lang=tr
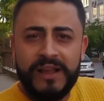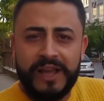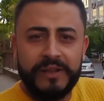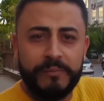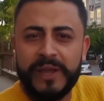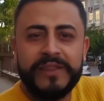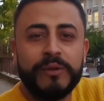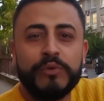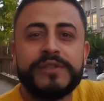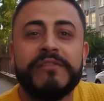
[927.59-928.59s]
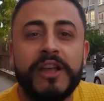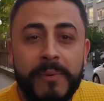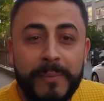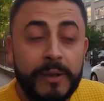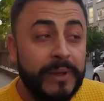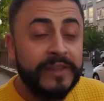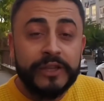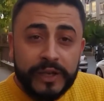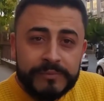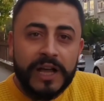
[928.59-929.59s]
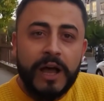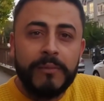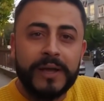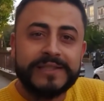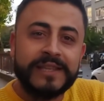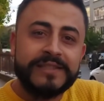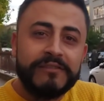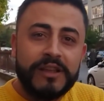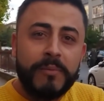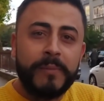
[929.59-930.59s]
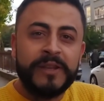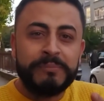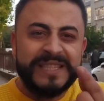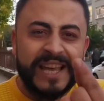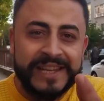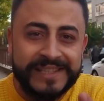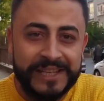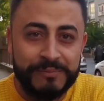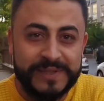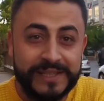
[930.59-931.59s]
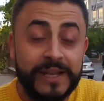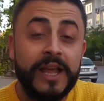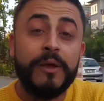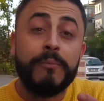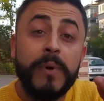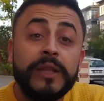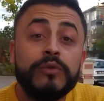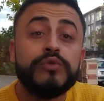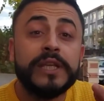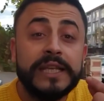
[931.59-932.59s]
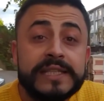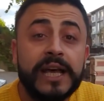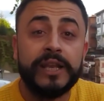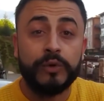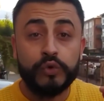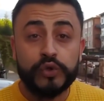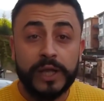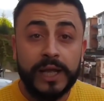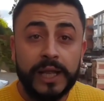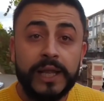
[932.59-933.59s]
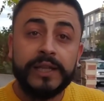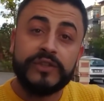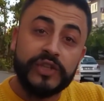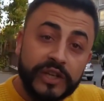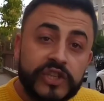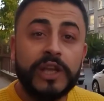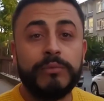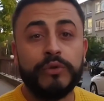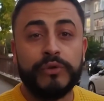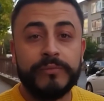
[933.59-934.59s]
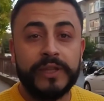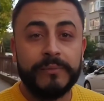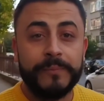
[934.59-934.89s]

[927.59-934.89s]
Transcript: Hani ben dedi bunu Sevda Papa'yla. Ben de dedim ki abi bak sen Sevda Papa'nın bir tanesini eğitmişsin. Aynen ben öyle. Ben 150 tane kuşla dışarı çıkabiliyorum dedi.